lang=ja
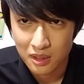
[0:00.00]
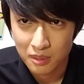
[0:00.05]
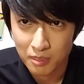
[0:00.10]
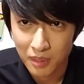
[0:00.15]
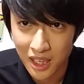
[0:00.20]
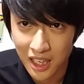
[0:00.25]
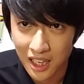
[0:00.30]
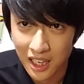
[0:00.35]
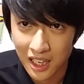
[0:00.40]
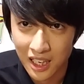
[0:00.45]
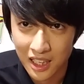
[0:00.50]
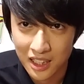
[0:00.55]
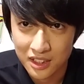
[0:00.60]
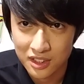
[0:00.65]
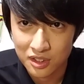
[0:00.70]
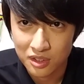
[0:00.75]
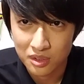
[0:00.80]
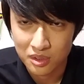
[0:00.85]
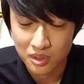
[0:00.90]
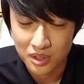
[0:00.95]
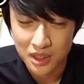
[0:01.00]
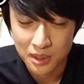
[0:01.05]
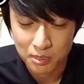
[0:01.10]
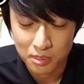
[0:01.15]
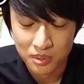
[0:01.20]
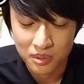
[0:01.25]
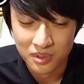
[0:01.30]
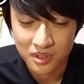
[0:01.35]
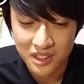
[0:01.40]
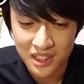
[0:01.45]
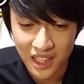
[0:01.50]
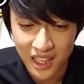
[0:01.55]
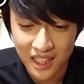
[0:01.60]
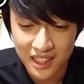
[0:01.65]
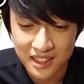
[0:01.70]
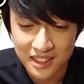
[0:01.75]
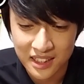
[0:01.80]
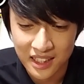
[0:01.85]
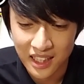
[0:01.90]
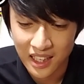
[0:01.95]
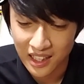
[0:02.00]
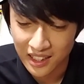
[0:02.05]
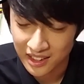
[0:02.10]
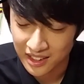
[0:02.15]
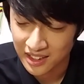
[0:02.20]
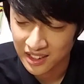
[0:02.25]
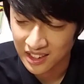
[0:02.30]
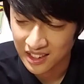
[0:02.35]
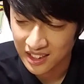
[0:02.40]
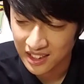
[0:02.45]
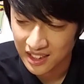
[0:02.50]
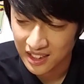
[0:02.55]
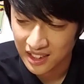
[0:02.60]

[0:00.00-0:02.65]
まあ、ちょっと自分探しであり、